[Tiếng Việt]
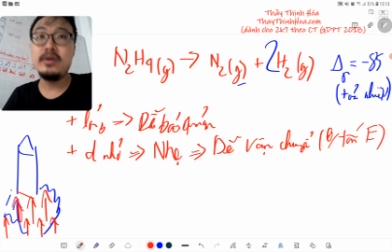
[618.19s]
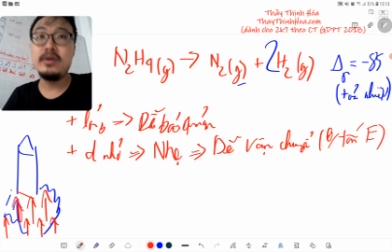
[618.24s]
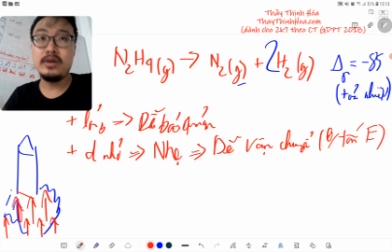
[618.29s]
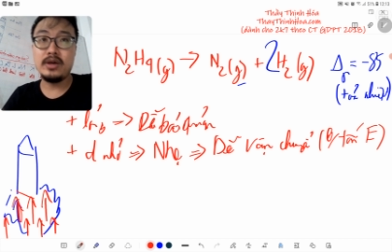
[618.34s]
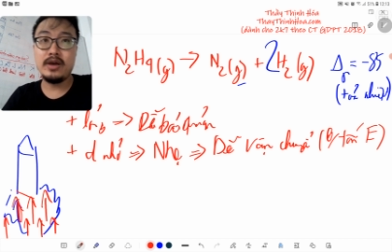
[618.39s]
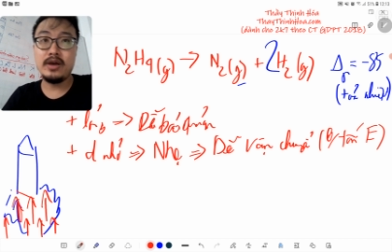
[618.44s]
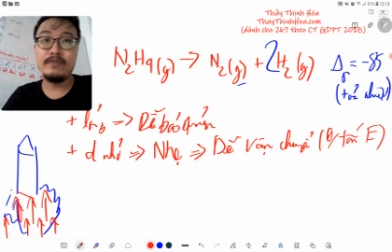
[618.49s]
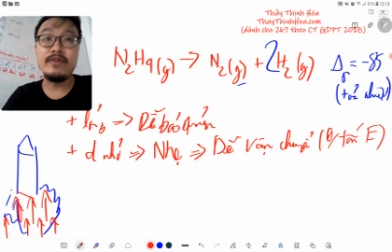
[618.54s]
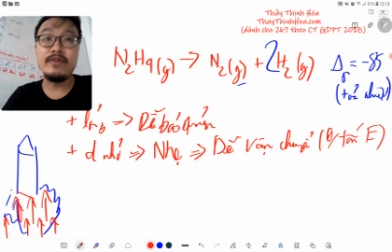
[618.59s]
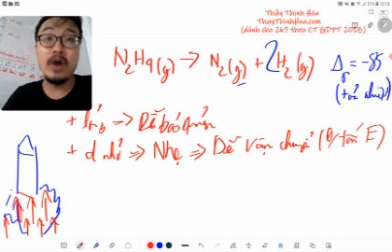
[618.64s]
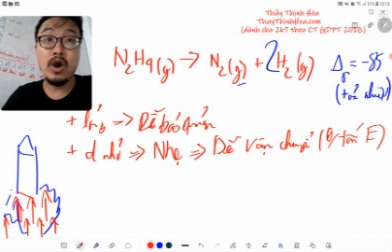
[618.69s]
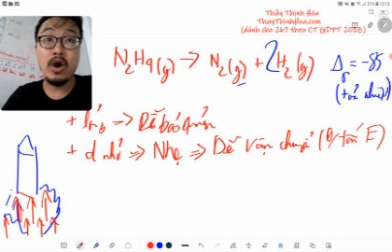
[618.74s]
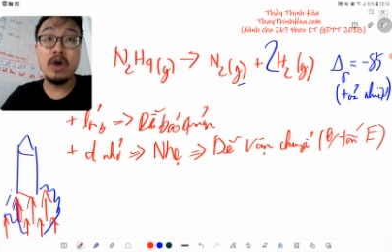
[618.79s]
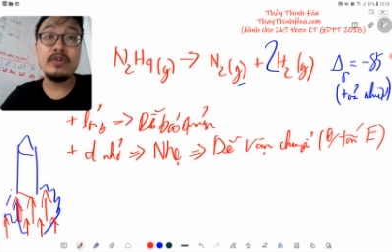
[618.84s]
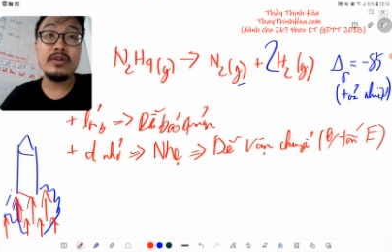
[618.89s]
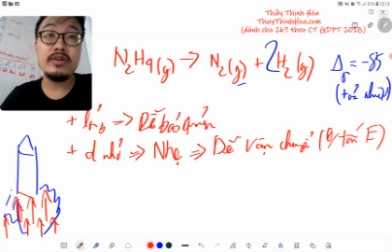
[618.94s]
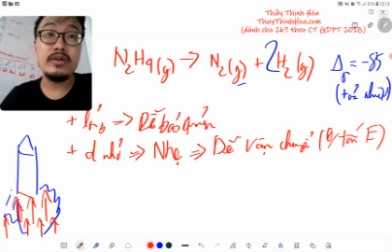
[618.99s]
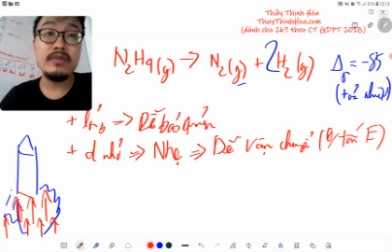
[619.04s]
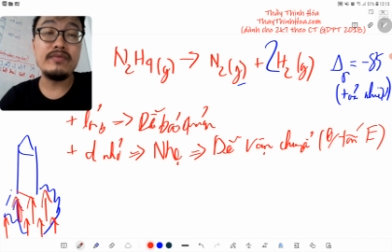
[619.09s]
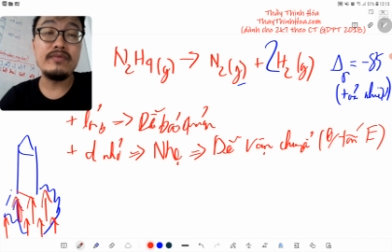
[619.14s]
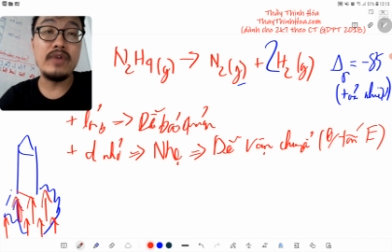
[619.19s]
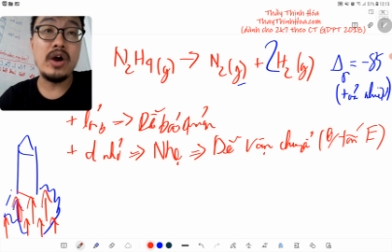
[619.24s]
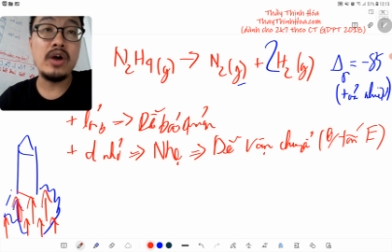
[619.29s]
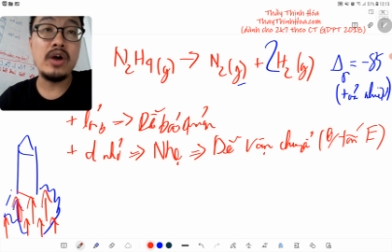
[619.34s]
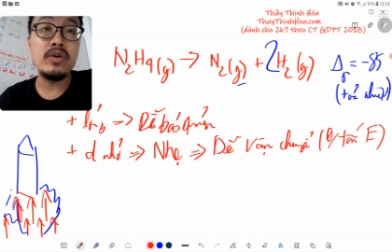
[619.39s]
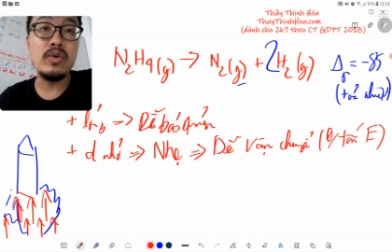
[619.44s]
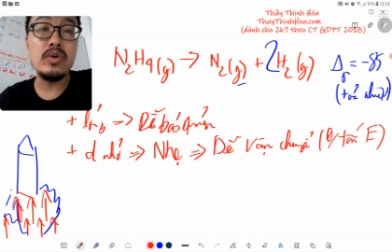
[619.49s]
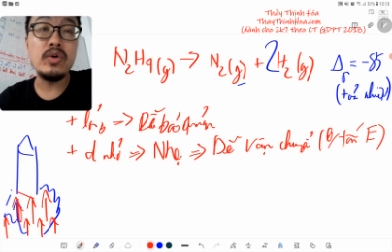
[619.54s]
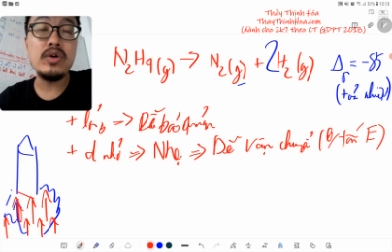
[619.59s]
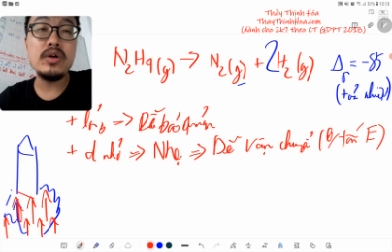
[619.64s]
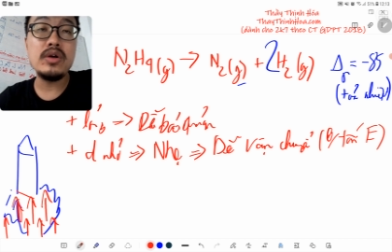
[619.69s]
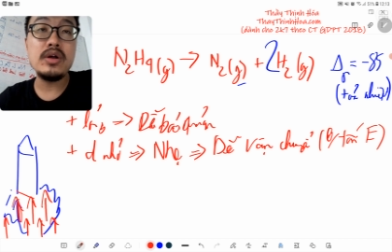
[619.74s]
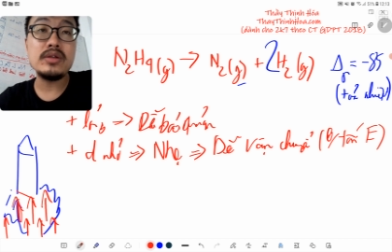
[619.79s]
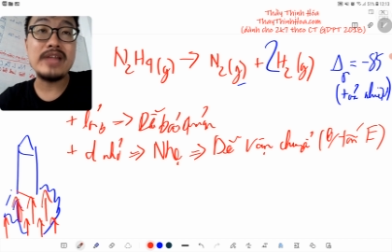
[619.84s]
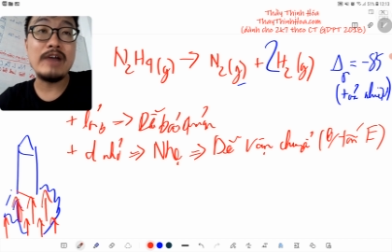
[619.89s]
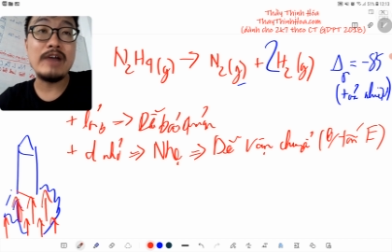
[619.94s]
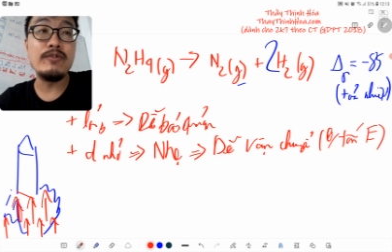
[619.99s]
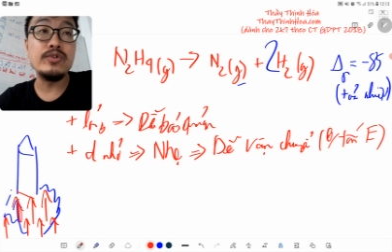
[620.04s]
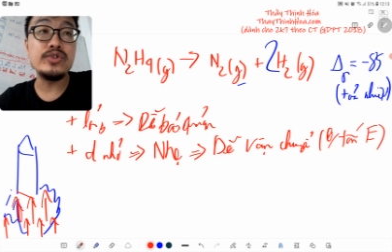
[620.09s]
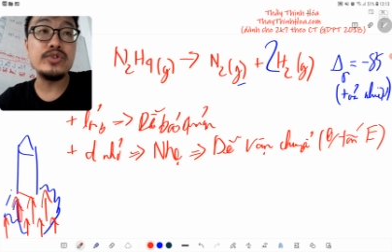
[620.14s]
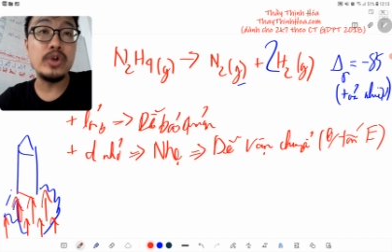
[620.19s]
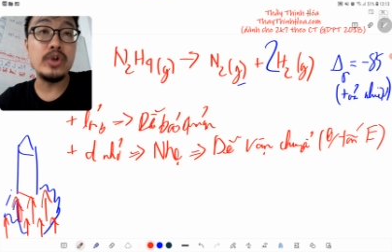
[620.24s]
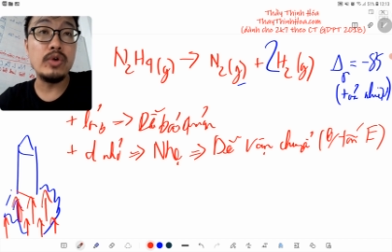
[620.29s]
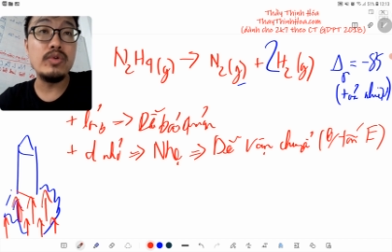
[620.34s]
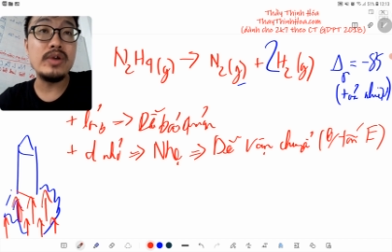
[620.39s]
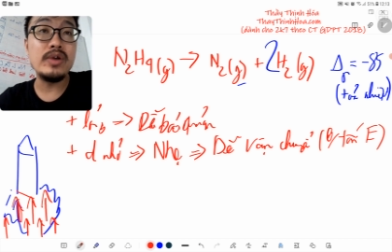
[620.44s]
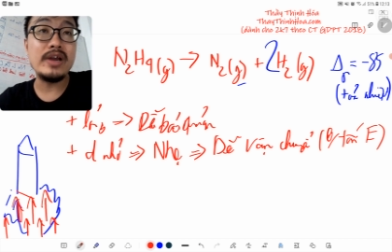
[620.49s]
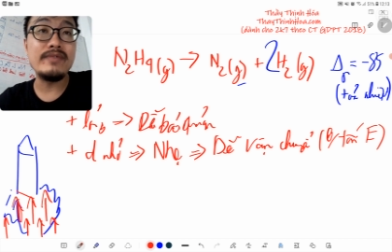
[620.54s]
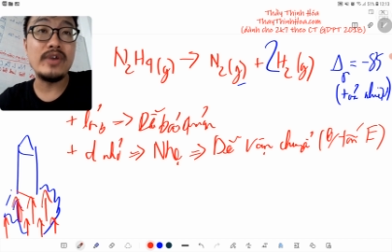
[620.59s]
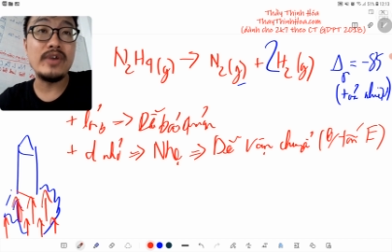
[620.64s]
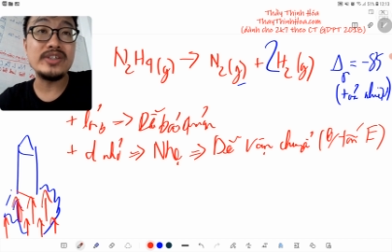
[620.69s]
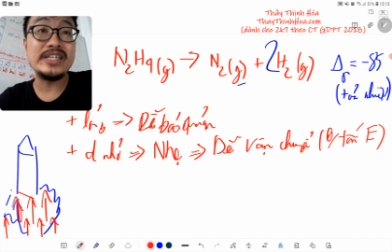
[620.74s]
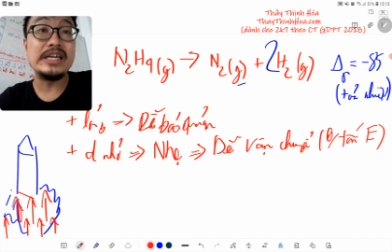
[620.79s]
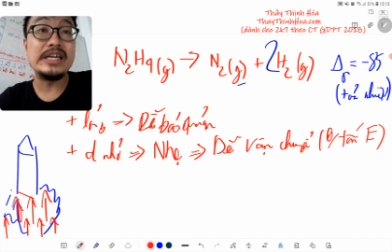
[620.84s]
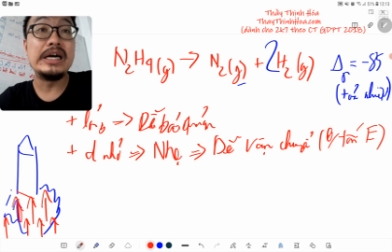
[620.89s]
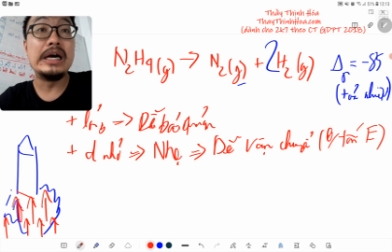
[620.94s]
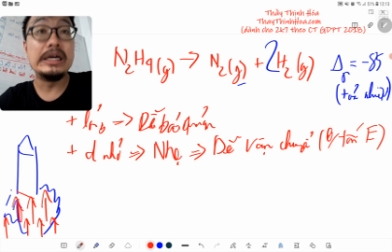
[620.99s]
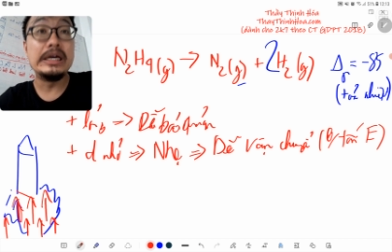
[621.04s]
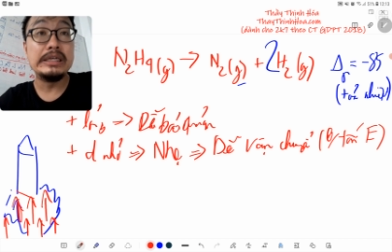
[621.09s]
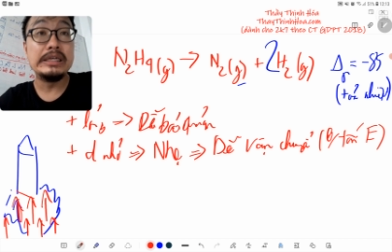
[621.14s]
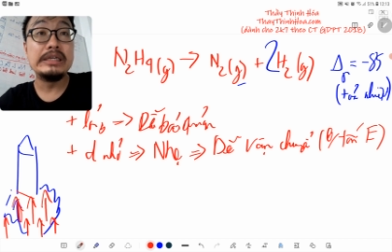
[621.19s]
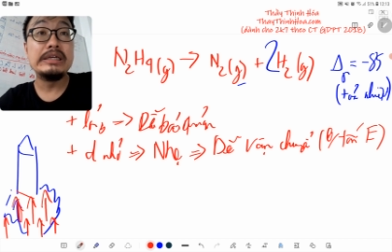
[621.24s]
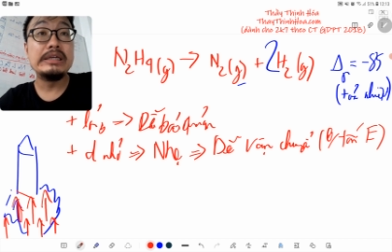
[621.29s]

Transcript: à, vỏ vỏ của tàu vũ trụ hay là vỏ xe hơi